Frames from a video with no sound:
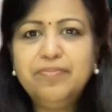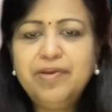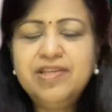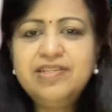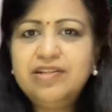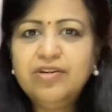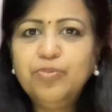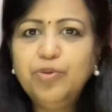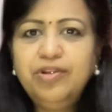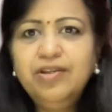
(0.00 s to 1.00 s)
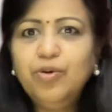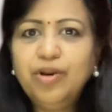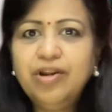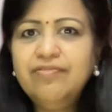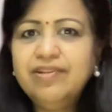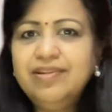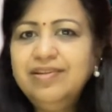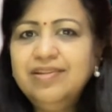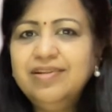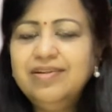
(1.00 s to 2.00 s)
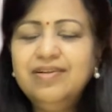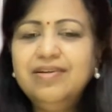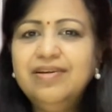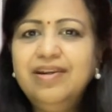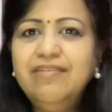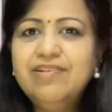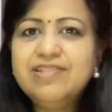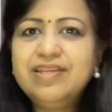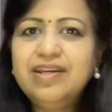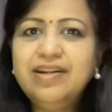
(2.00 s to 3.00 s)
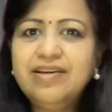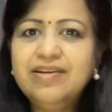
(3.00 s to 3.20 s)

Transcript: பேசிட்டு இருக்கும்போது இந்த குரங்கு வந்து இந்த இளவரசி கிட்ட